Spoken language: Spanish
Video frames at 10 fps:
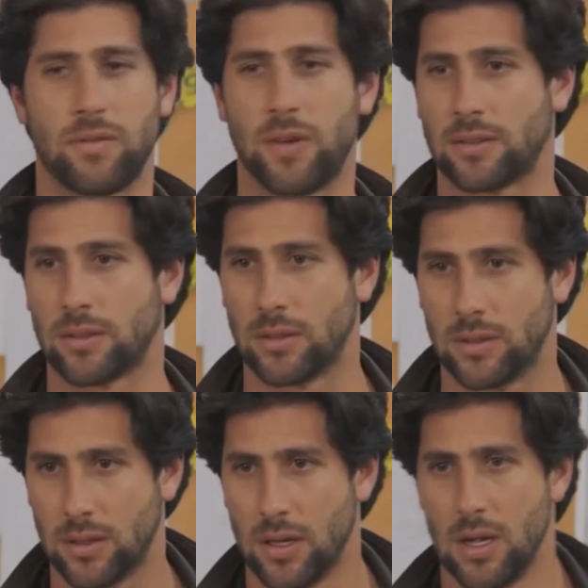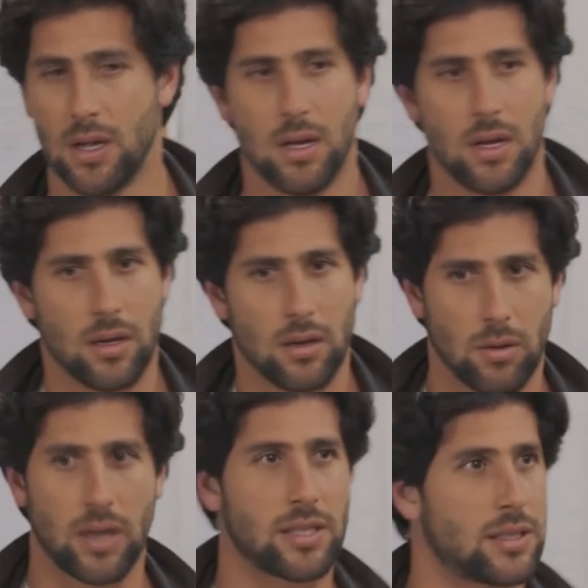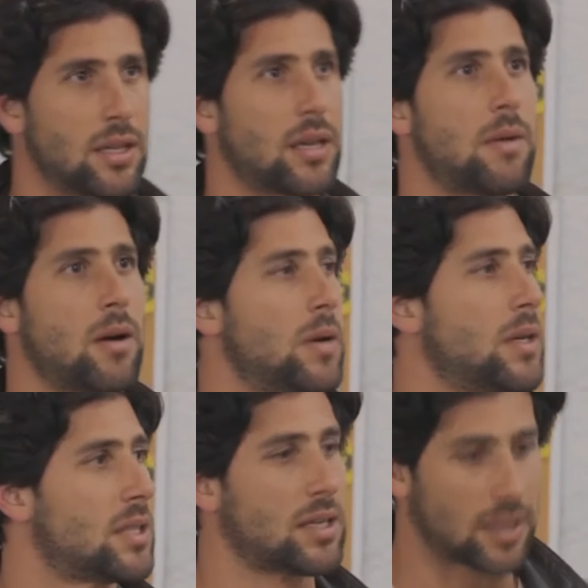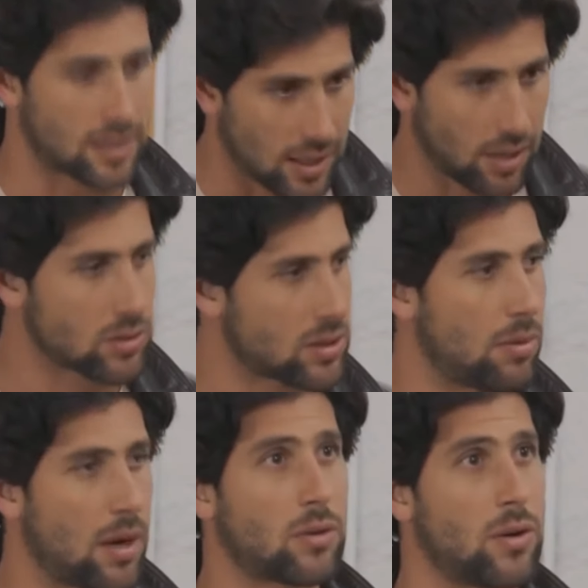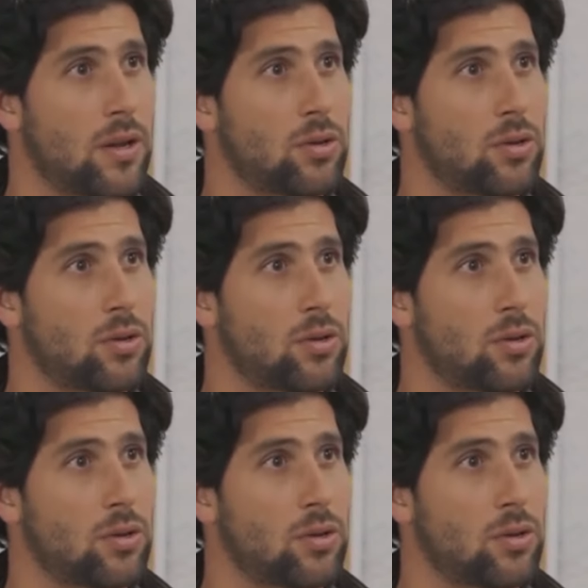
Perfecto. Voy a necesitar que me acompañes a San Carlos a hablar con